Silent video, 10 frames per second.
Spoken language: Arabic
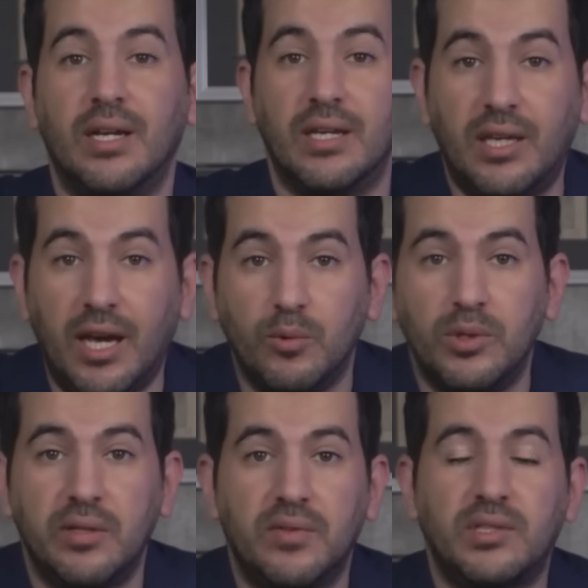كيعاود
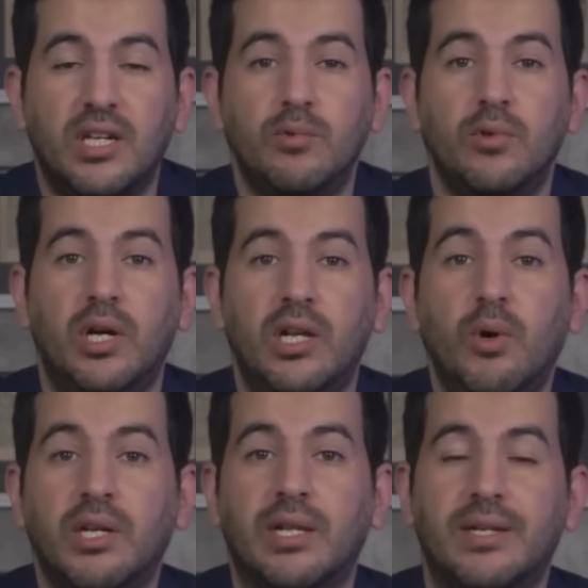لنا في كتابه على
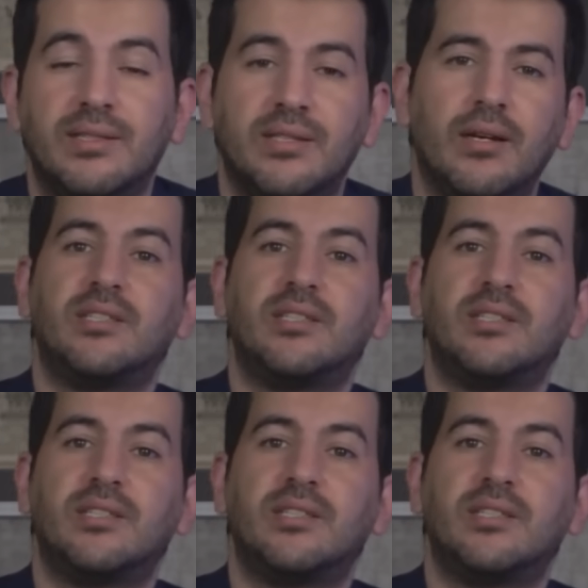واحد القصه